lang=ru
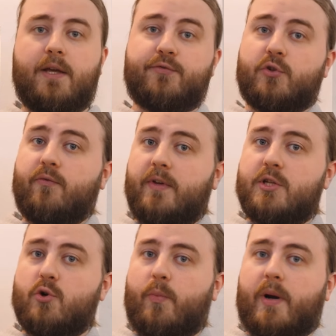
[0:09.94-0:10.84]
И в том
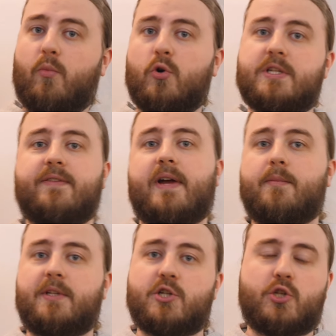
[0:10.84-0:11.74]
видео про боксовый
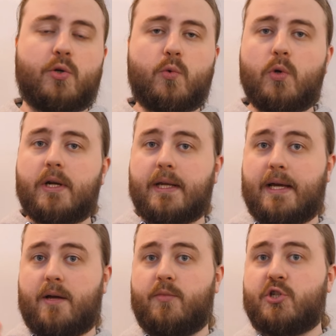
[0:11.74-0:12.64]
AMD-шный а кулер
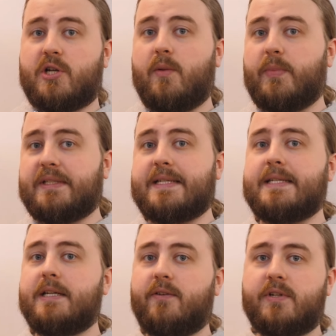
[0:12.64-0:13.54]
я обещал
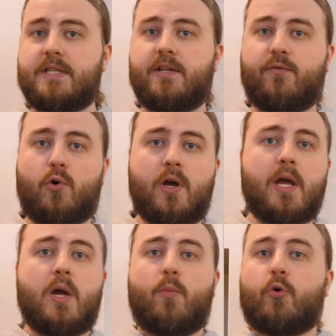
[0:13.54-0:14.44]
потестировать его
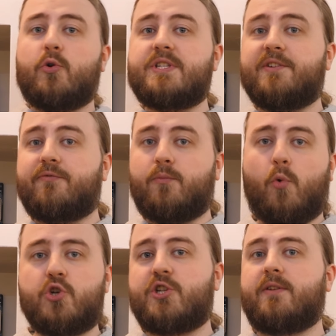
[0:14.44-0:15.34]
против
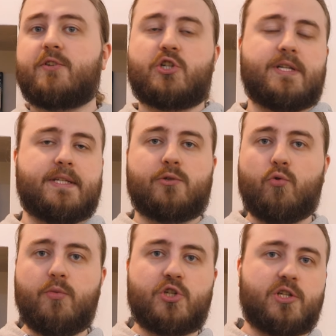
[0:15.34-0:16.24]
мощного
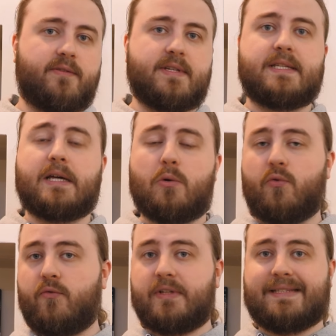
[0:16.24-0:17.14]
шеститрубочного
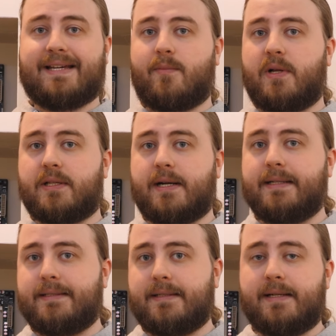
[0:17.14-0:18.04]
здорового
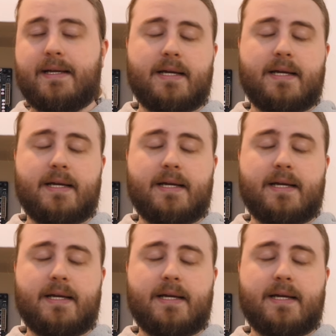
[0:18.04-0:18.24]
термалрайта.